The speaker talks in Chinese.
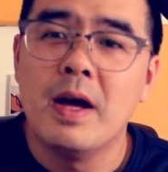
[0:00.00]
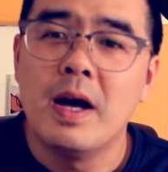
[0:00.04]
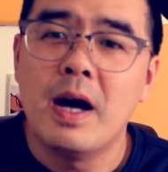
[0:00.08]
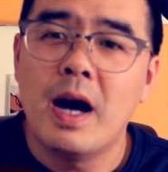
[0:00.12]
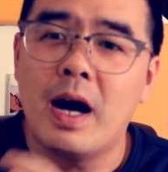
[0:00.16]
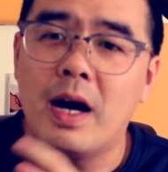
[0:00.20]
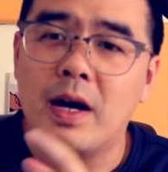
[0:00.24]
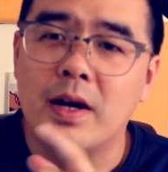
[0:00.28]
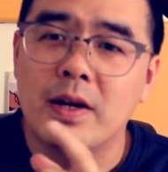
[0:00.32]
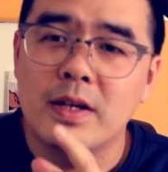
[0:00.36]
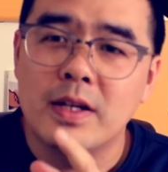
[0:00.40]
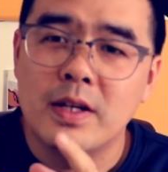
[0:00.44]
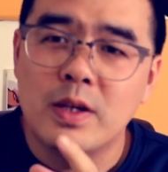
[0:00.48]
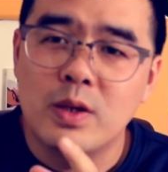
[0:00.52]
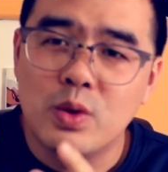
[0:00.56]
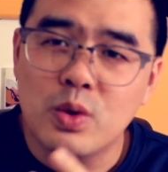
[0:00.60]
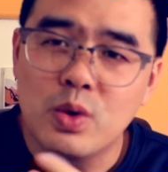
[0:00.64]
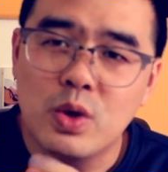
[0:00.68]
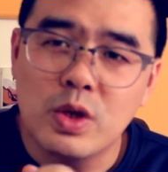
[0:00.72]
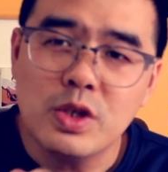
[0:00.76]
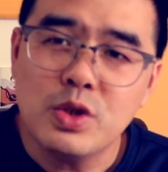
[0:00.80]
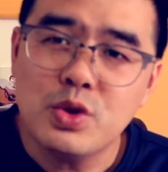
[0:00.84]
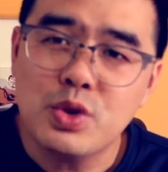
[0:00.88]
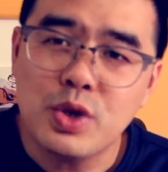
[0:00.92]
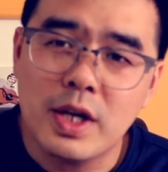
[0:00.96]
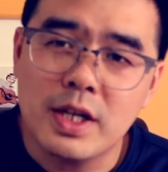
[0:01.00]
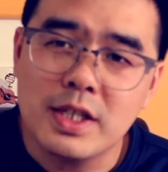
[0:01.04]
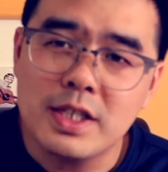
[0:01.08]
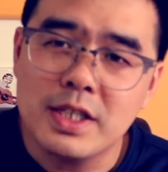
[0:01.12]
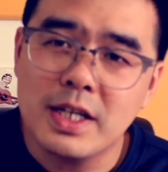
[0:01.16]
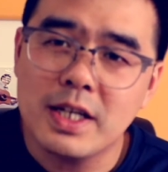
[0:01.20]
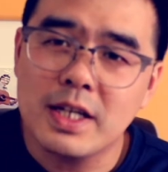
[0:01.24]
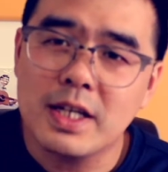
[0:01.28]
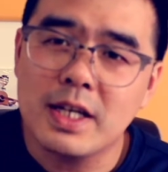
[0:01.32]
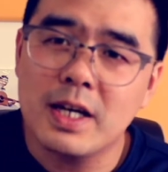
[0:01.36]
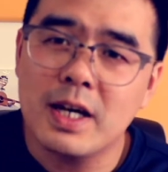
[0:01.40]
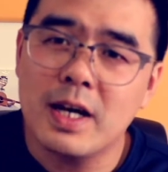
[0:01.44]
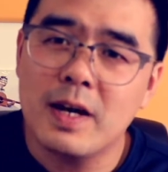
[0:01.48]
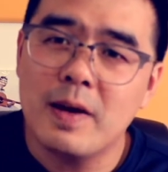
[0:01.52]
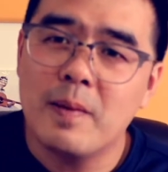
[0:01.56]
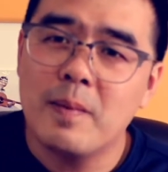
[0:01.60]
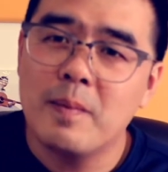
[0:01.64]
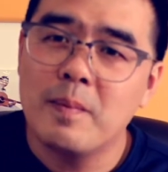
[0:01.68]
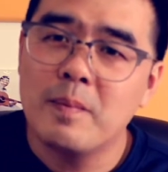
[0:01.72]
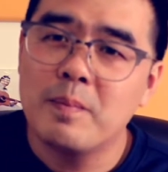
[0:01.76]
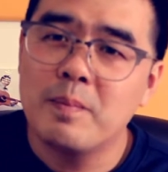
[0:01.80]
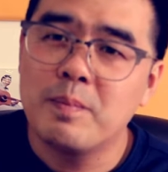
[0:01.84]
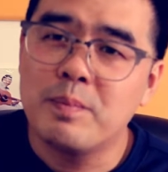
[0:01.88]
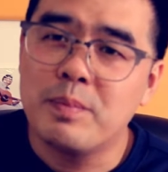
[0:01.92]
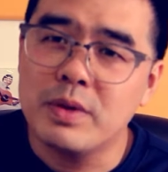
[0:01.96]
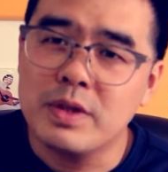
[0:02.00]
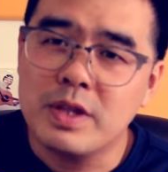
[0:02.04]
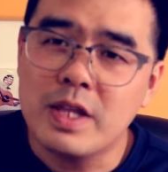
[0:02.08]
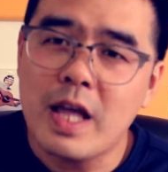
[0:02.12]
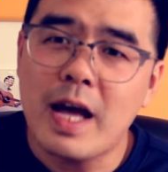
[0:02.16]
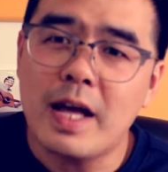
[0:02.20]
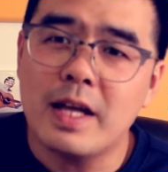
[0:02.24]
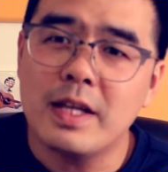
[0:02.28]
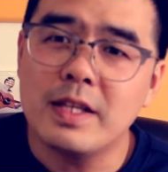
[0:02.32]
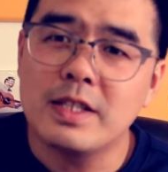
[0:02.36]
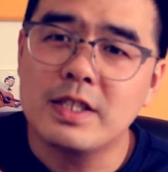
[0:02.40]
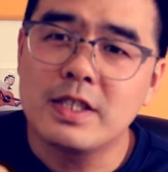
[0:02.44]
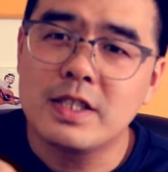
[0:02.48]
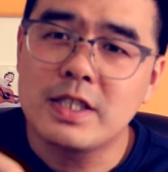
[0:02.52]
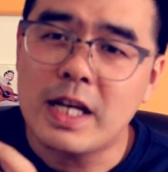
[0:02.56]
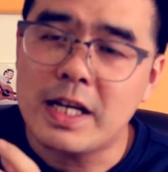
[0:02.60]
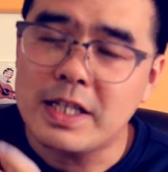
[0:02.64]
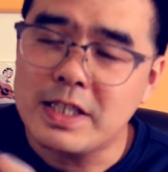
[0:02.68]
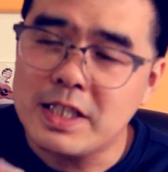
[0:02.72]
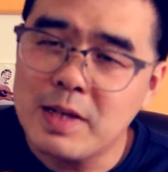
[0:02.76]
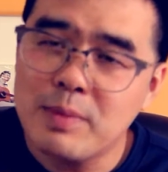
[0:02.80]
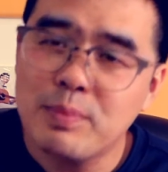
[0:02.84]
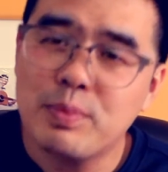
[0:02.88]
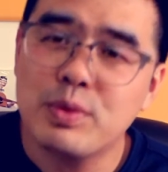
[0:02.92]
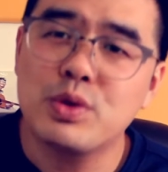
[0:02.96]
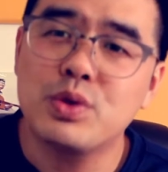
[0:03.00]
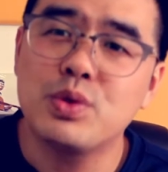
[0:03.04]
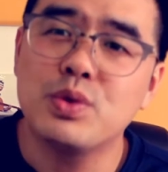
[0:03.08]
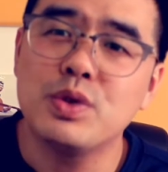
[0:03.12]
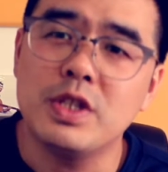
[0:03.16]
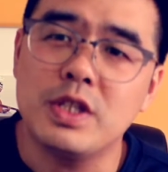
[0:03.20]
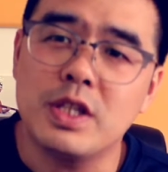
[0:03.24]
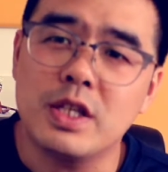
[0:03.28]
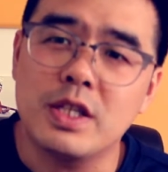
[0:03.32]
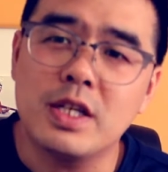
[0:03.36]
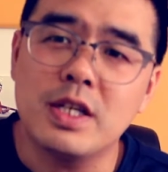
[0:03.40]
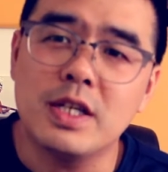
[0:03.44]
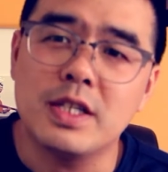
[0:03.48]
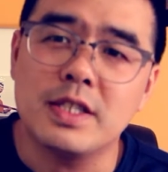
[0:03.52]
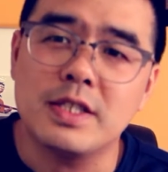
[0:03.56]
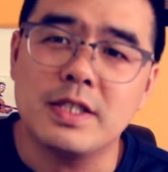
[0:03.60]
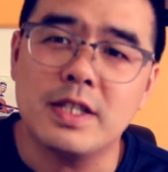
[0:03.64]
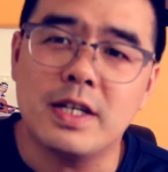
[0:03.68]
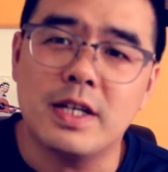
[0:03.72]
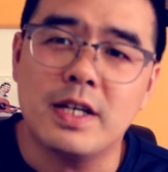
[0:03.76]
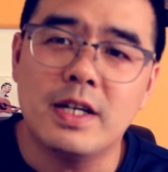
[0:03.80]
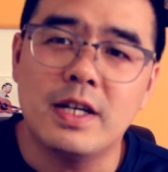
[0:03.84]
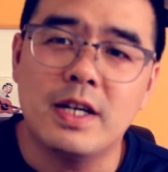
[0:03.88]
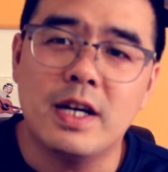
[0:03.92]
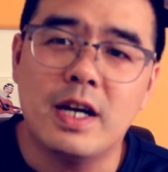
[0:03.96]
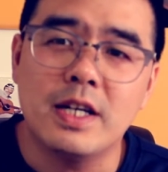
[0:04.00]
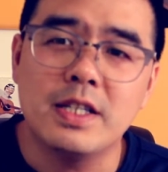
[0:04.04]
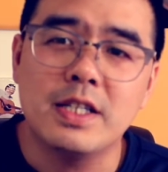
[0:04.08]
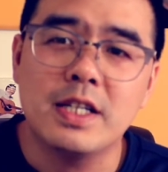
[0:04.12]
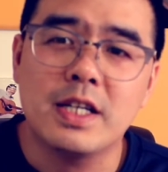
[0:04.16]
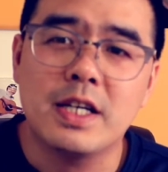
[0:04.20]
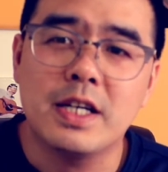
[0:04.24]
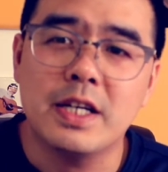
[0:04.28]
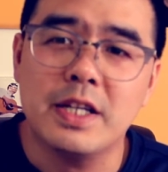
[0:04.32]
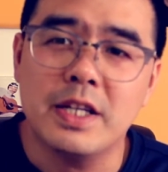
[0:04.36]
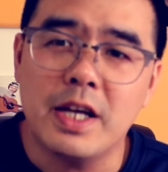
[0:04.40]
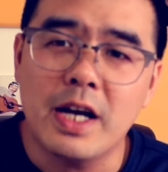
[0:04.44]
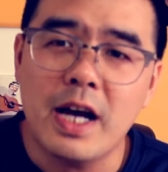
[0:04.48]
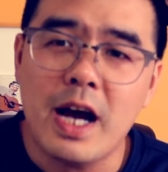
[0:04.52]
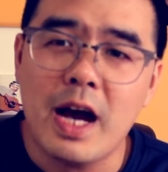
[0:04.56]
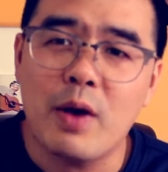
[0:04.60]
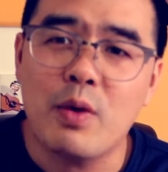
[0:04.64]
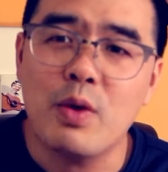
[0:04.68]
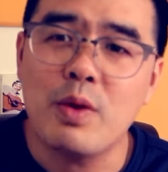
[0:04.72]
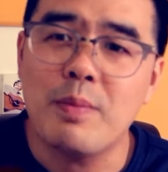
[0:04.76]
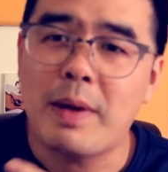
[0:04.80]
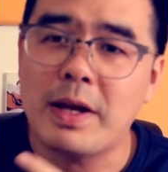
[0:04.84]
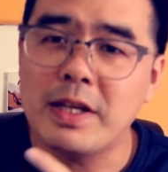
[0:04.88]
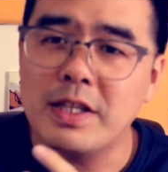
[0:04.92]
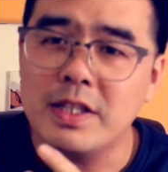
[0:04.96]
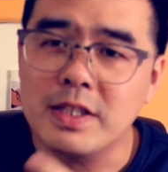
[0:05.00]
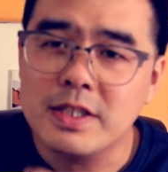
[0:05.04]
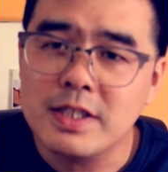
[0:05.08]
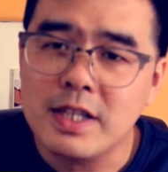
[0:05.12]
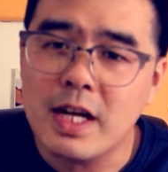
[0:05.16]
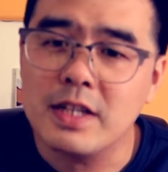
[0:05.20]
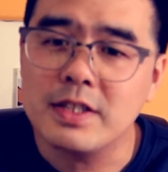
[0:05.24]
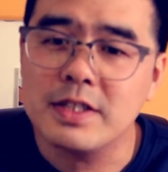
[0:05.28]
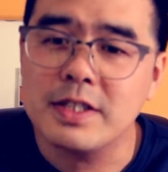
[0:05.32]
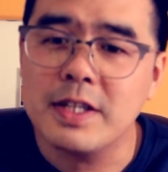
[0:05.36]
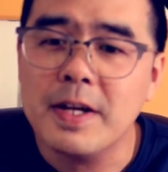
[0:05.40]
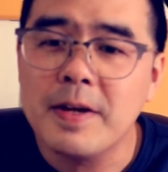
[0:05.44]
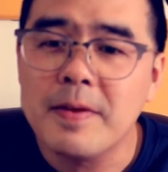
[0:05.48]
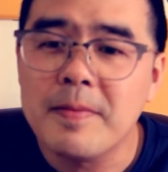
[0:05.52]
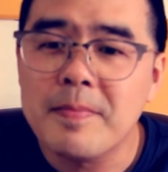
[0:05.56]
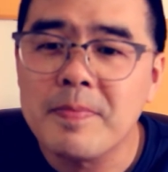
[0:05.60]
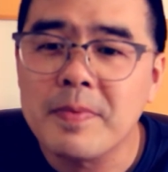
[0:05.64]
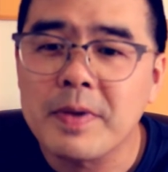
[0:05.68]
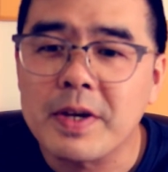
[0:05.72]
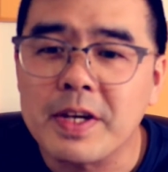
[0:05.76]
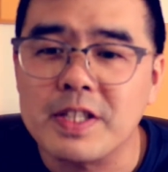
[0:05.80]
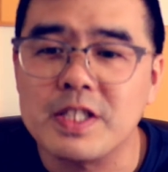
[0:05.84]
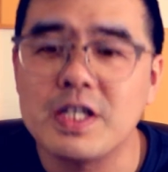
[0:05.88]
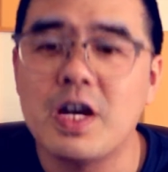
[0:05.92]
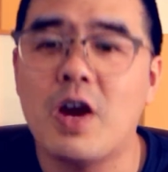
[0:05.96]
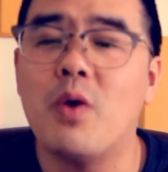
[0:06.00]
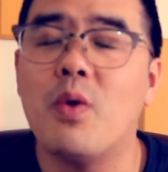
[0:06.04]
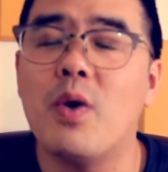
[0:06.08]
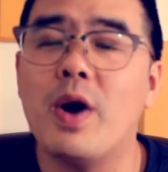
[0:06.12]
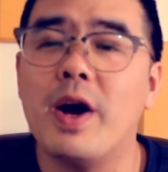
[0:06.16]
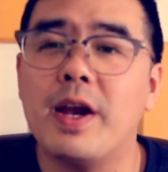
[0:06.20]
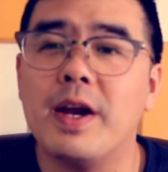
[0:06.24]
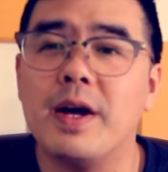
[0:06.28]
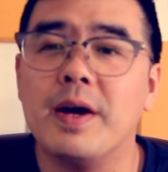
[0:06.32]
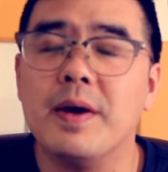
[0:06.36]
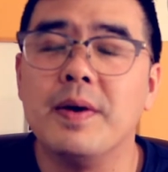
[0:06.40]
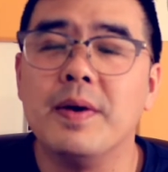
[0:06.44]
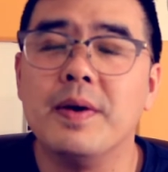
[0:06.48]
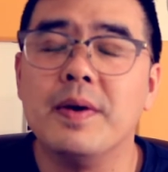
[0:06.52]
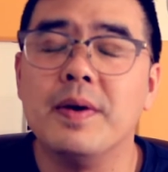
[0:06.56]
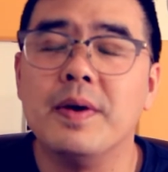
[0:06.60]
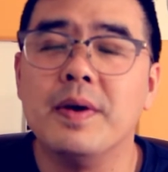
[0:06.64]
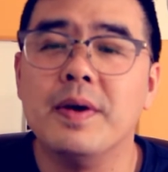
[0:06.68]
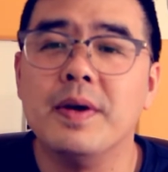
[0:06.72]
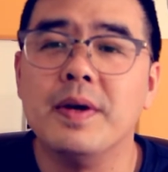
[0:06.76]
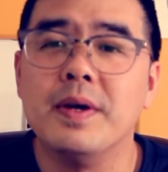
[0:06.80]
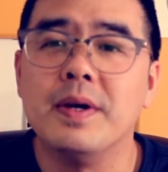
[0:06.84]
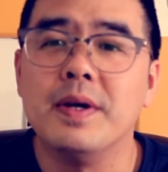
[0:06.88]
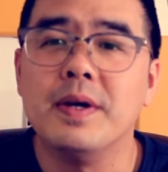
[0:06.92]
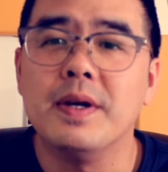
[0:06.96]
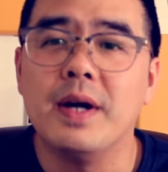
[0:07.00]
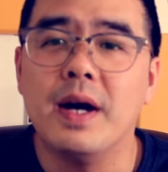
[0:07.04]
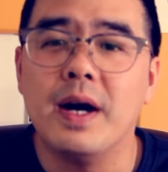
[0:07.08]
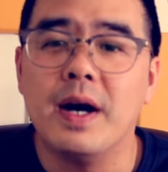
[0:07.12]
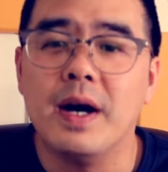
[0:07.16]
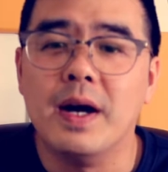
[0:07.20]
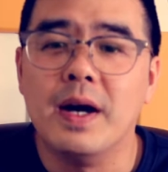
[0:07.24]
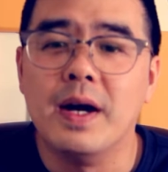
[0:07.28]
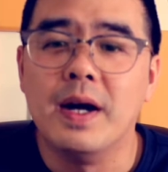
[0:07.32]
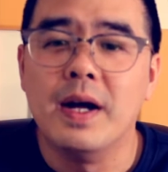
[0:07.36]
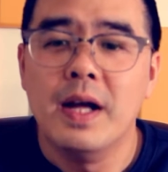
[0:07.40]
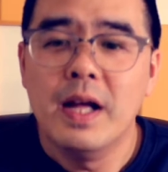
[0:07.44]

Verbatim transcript: 啊。如果你选了这些歌，不但展现不出你的特色，而且可能还会把你的嗓子给唱坏了啊。